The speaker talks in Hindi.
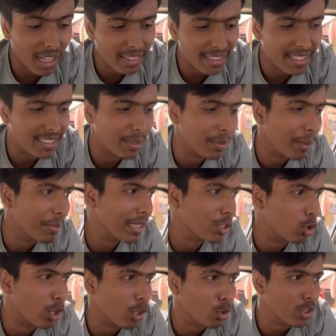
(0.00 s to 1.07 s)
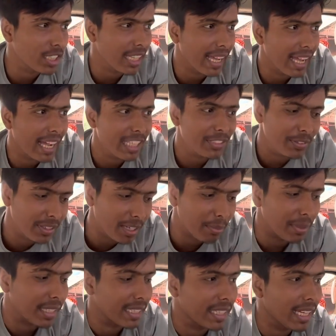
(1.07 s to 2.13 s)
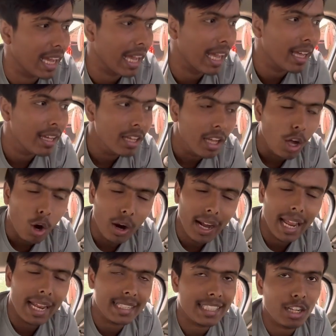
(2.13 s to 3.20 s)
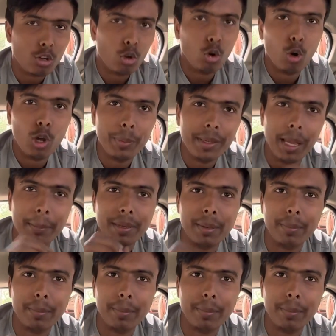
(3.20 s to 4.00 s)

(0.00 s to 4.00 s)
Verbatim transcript: अंदर से भी अपनी छोड़े कुछ नया आज फिर हमने किया है और ऐसा कोई भी आपके